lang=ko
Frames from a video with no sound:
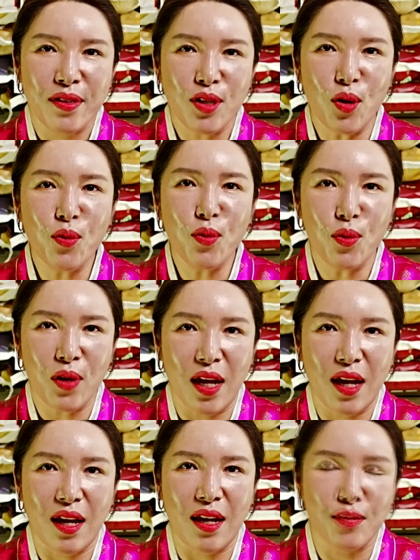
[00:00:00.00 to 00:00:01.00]

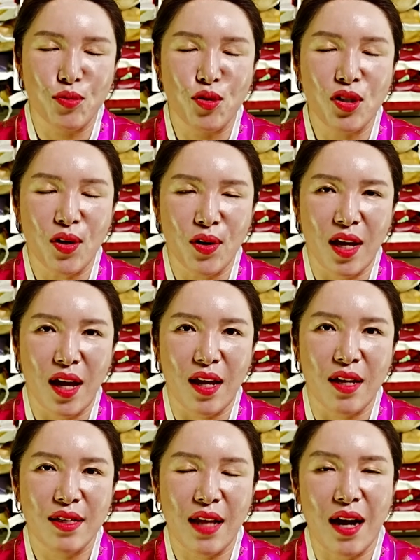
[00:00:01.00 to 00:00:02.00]
성공의
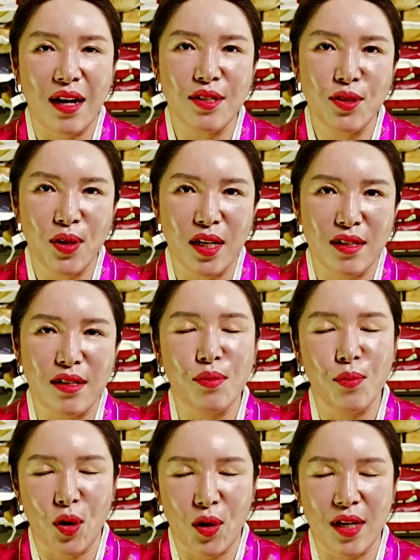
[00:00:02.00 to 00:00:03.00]
문턱에
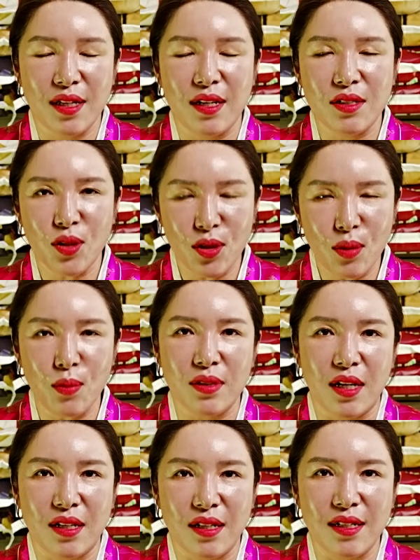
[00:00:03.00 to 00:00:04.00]
다가서기를 명화당
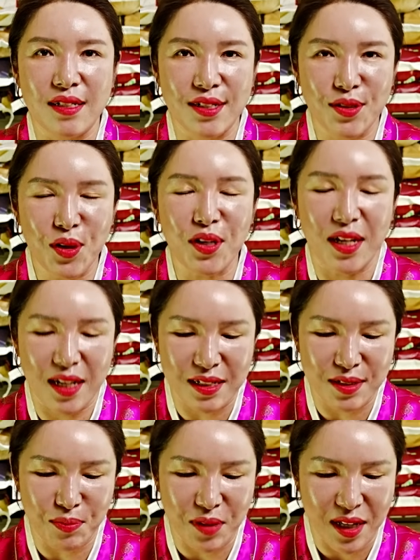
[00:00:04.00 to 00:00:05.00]
처녀보살이
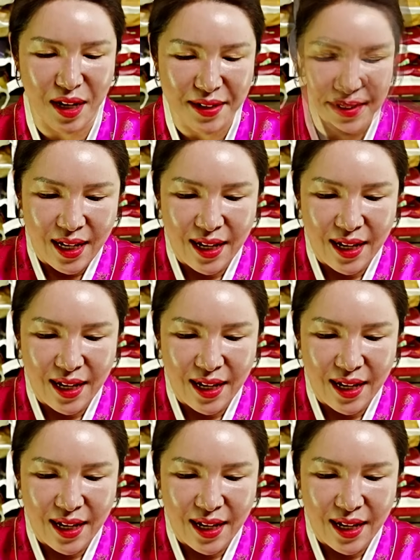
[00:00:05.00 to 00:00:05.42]
응원하겠습니다.